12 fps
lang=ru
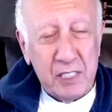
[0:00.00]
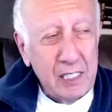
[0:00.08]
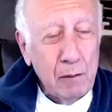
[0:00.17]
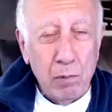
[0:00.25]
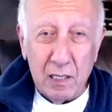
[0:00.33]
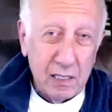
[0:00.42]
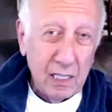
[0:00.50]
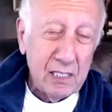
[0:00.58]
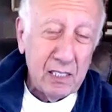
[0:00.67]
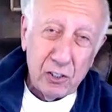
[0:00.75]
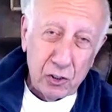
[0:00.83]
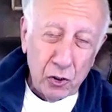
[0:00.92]
и
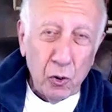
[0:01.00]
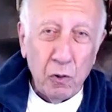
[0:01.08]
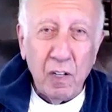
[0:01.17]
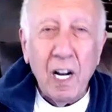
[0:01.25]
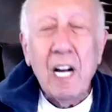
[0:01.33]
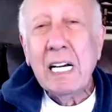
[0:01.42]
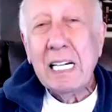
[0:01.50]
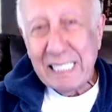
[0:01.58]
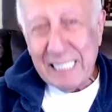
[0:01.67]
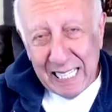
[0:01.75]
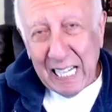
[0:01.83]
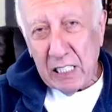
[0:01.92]
бросаться снова
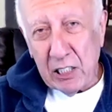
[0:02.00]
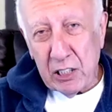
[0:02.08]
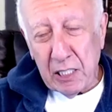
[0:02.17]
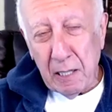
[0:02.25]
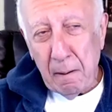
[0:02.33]
дальше.